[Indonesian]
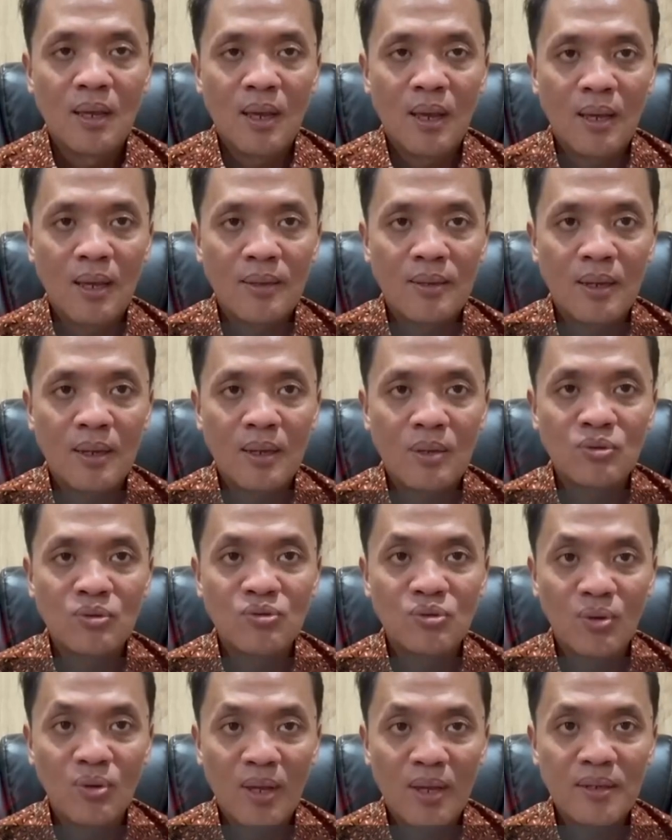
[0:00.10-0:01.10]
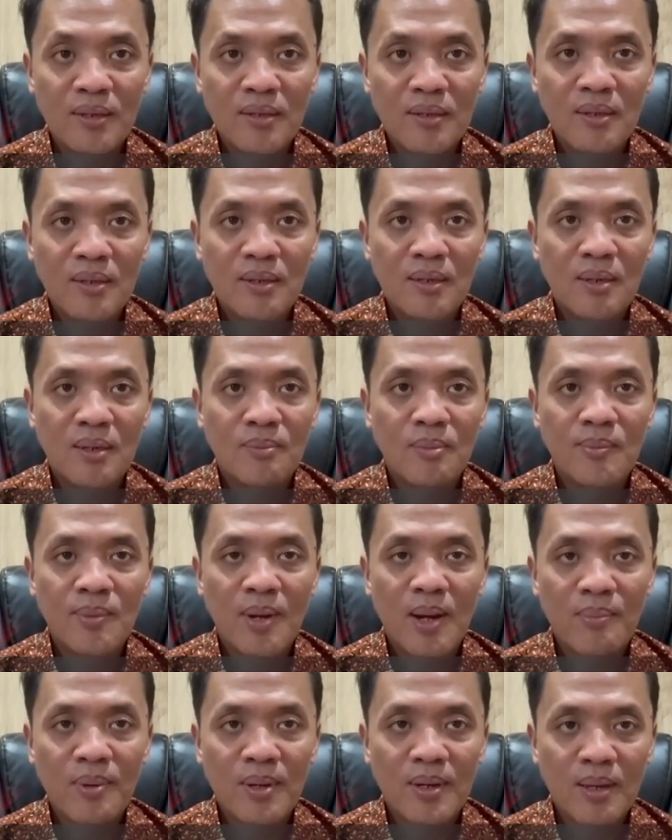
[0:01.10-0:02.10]
ada usulan ya
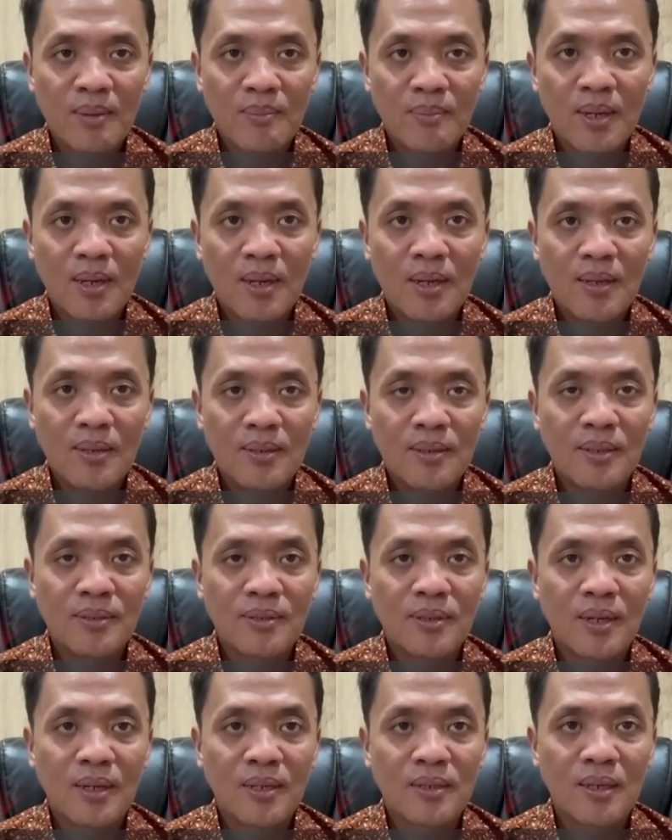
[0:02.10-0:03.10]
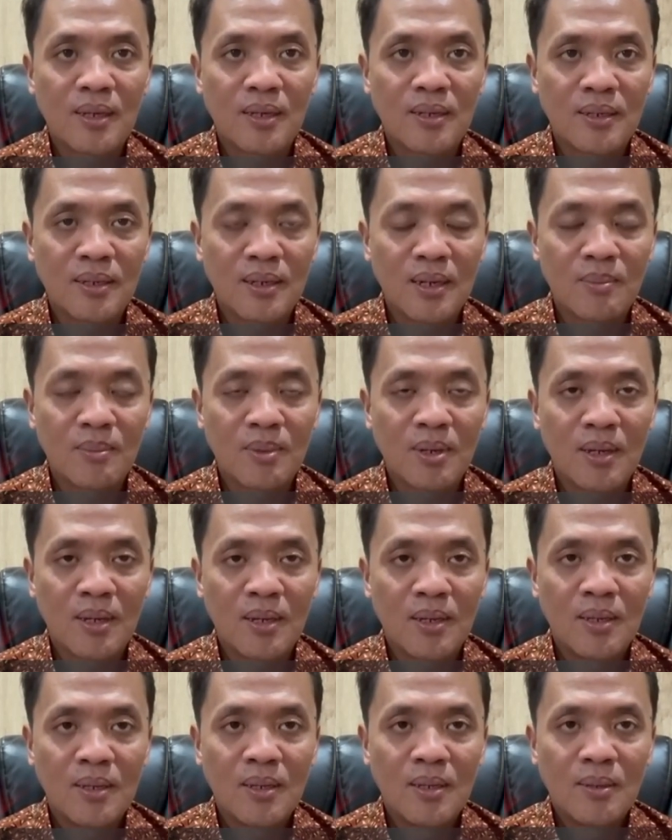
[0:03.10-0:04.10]
beberapa nama diantaranya ada nama
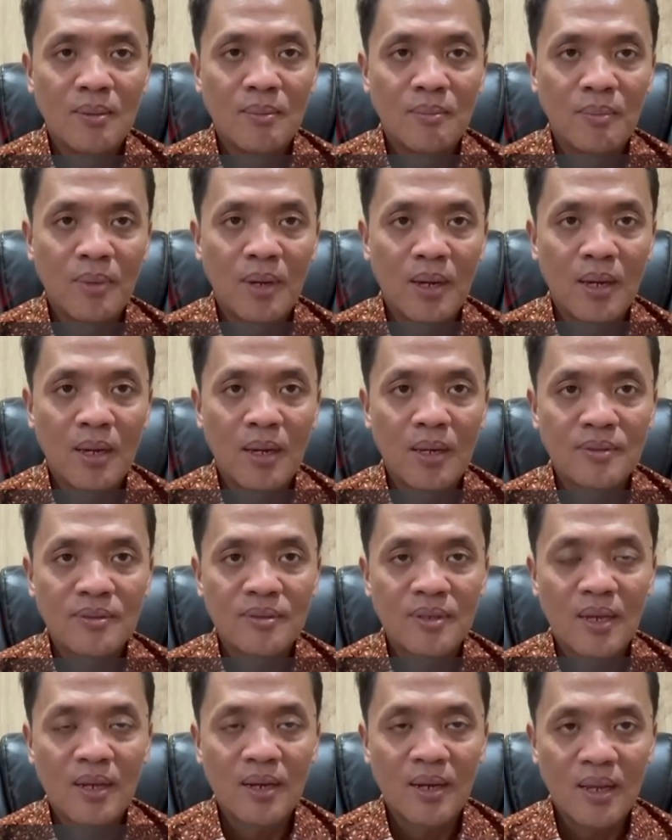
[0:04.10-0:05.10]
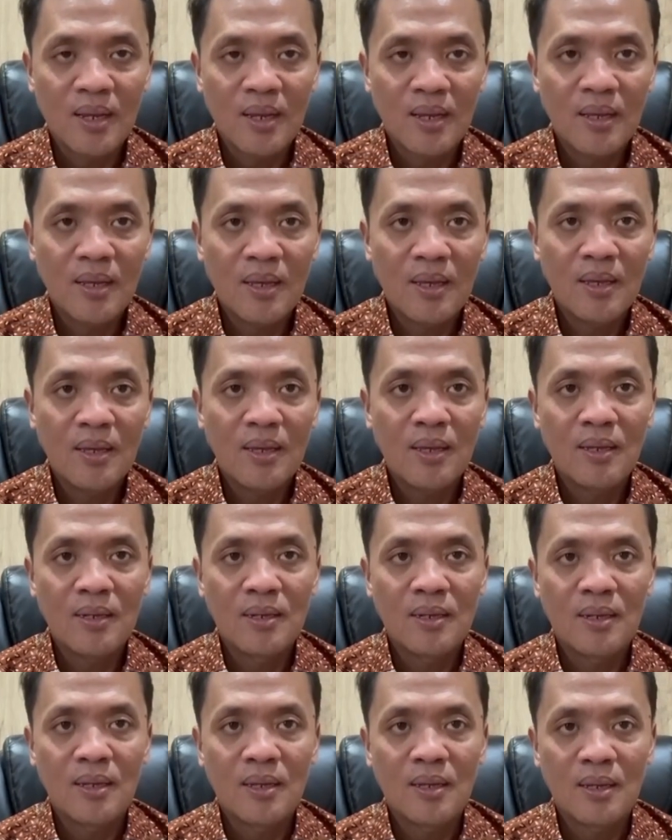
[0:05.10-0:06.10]
Mbak Sarah,
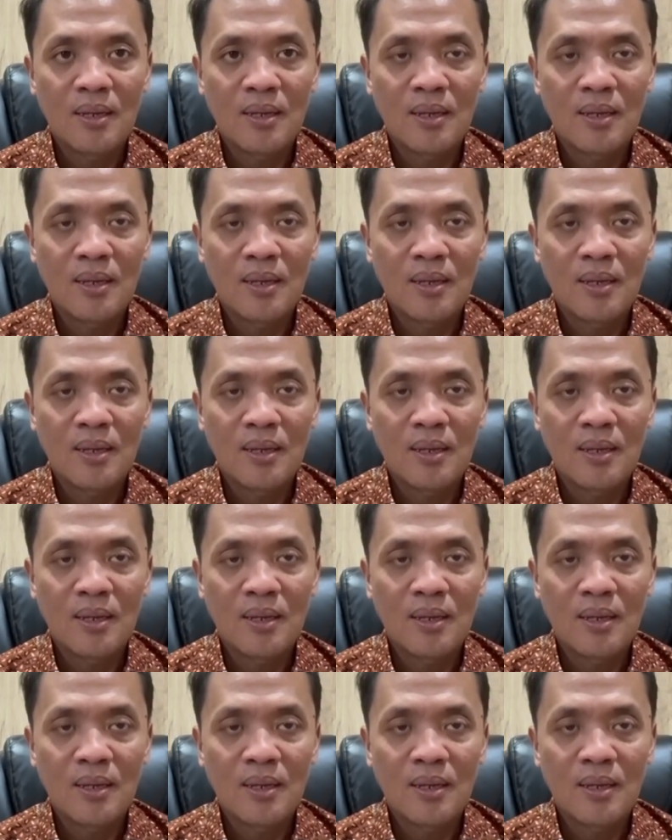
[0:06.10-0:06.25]
ada